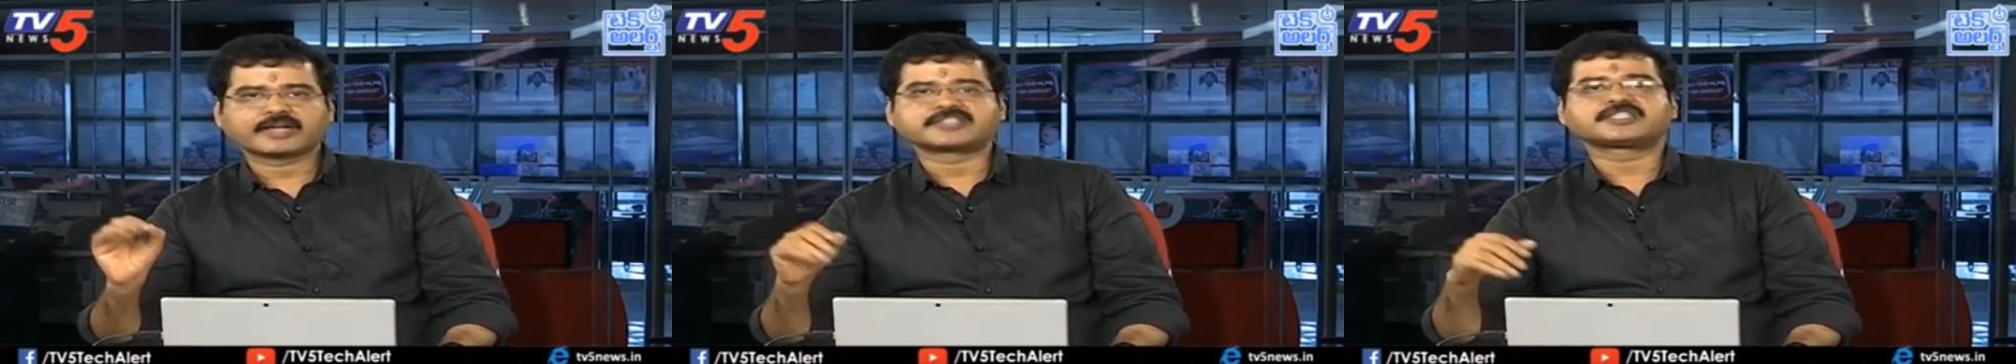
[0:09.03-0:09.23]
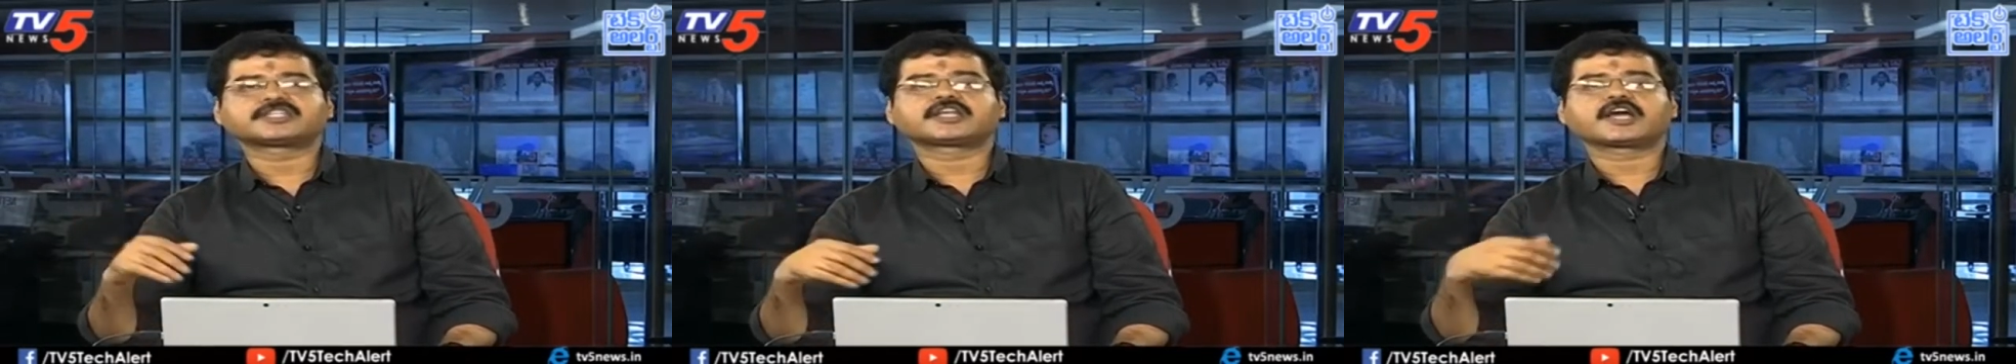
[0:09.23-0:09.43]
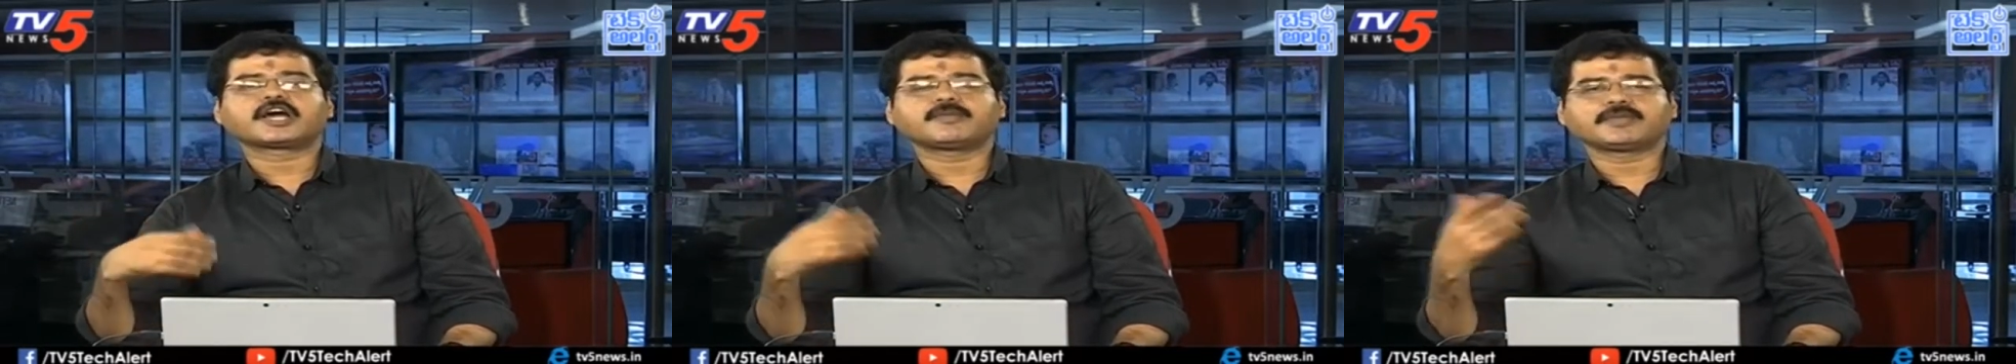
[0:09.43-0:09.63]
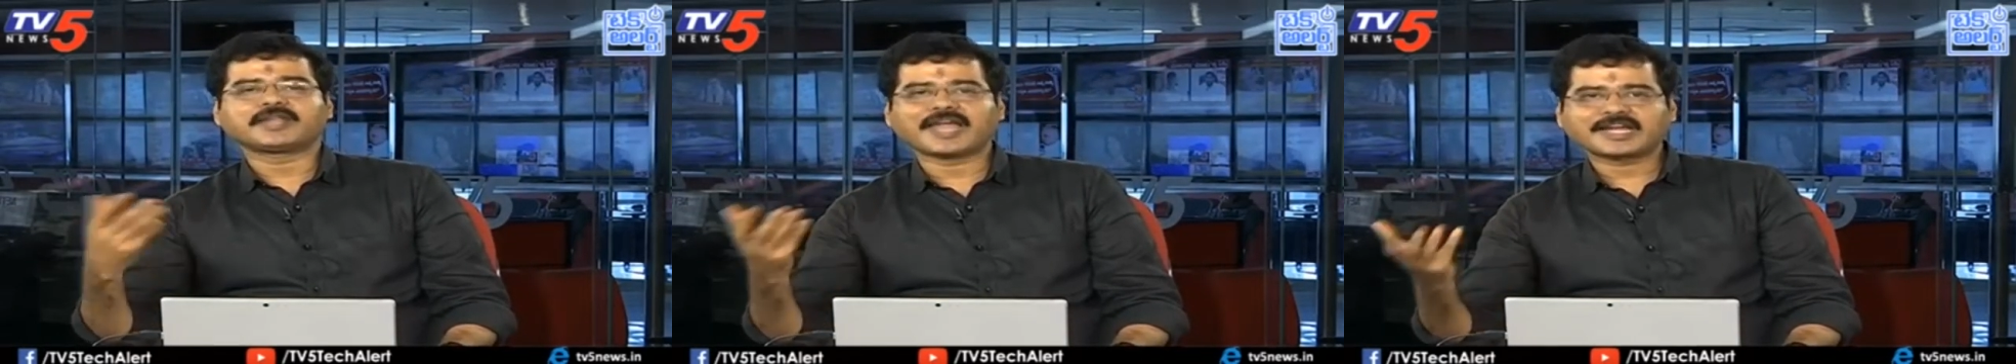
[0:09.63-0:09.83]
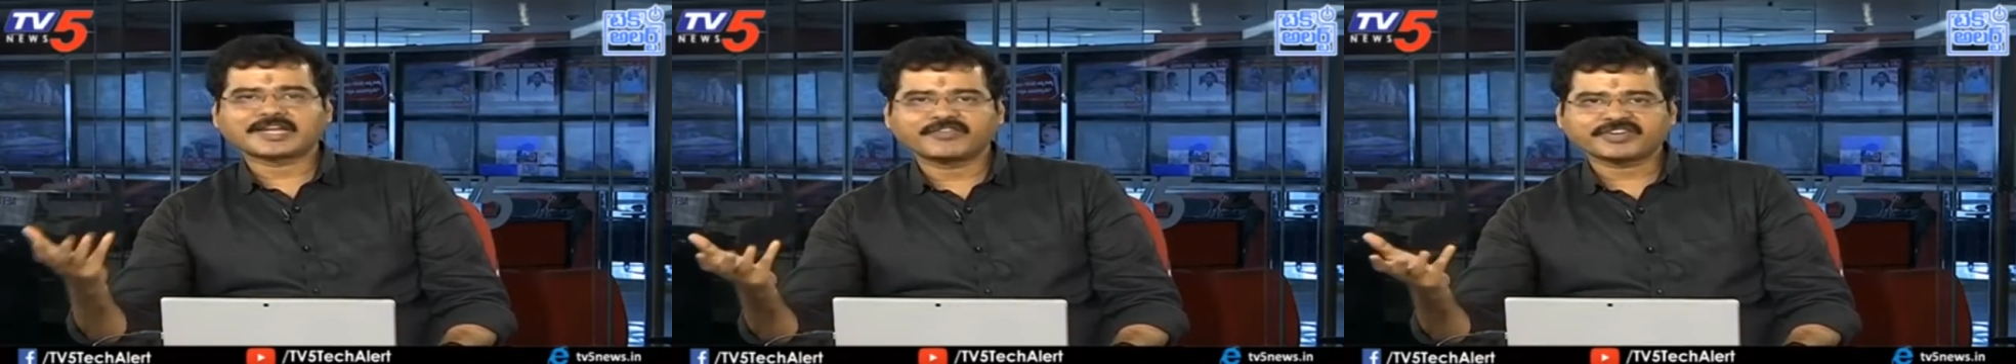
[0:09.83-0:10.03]
ఖచ్చితంగా
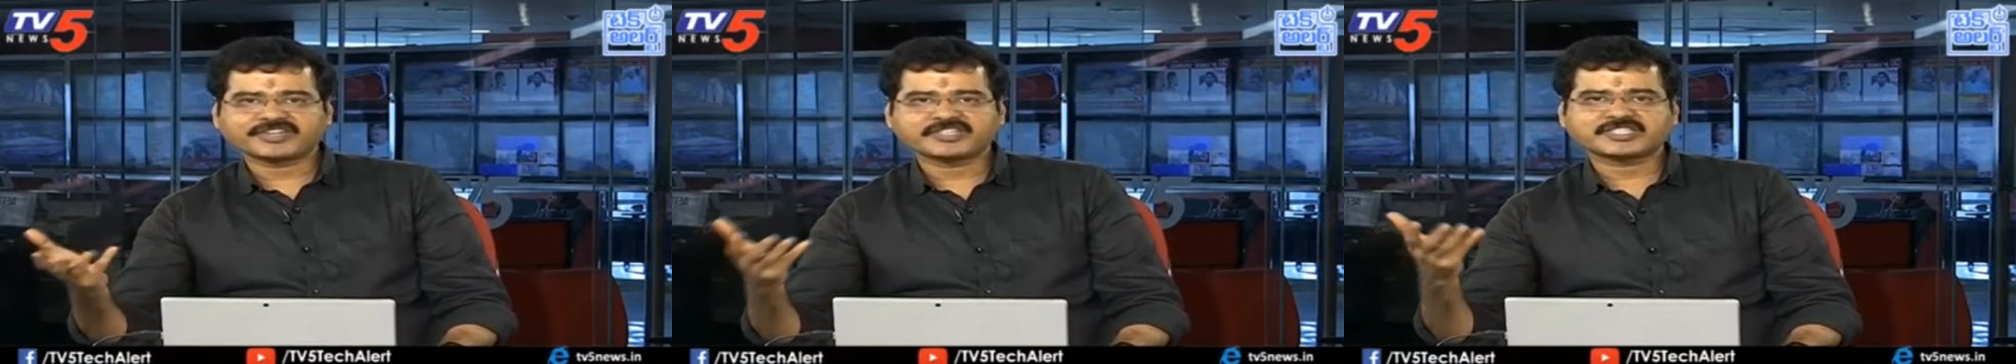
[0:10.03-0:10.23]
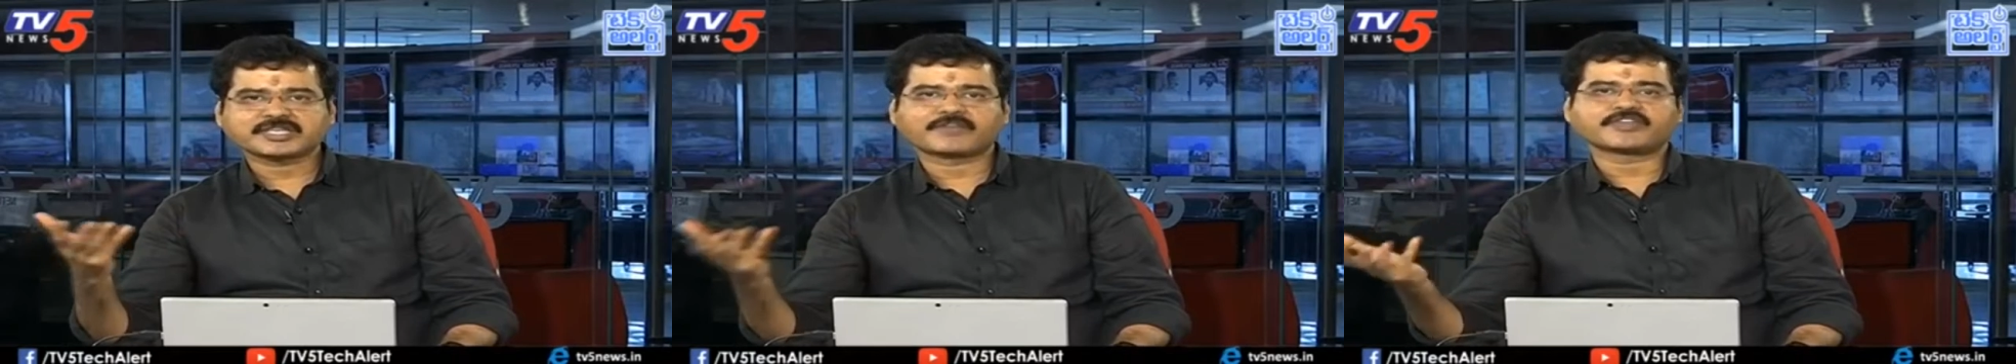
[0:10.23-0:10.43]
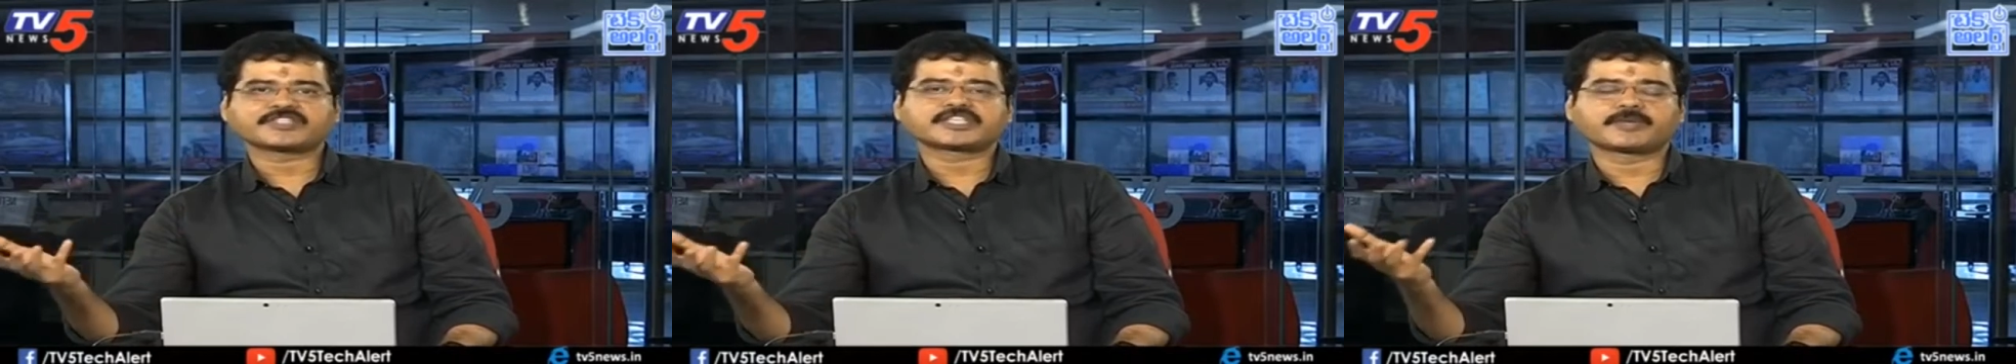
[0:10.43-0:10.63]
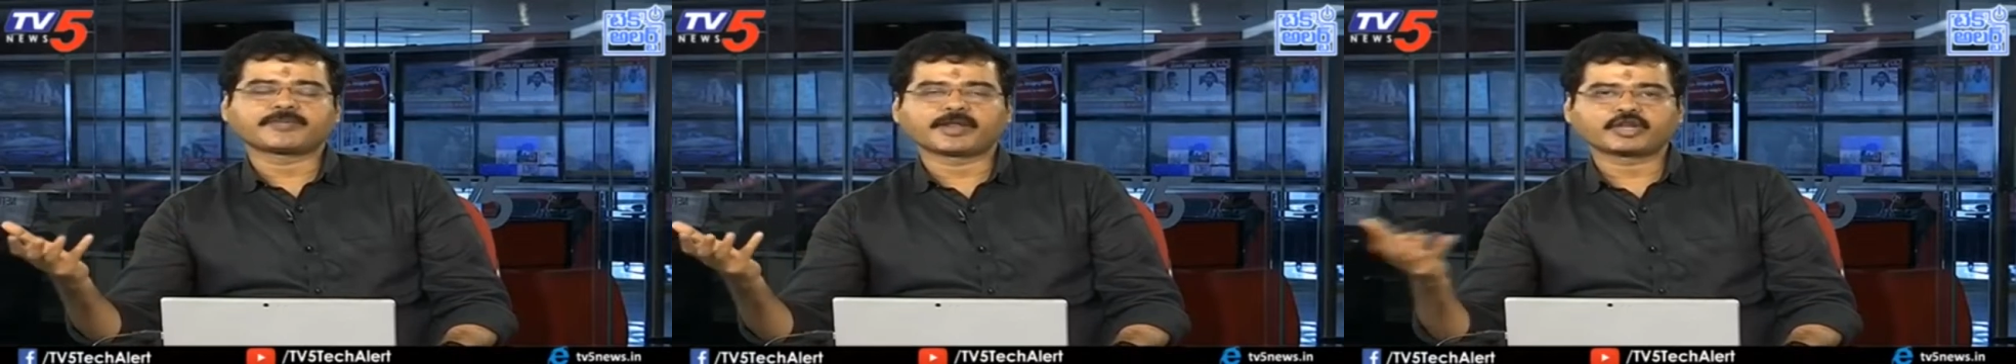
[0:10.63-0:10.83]
మీరు యాక్టివేషన్ సర్వర్స్కి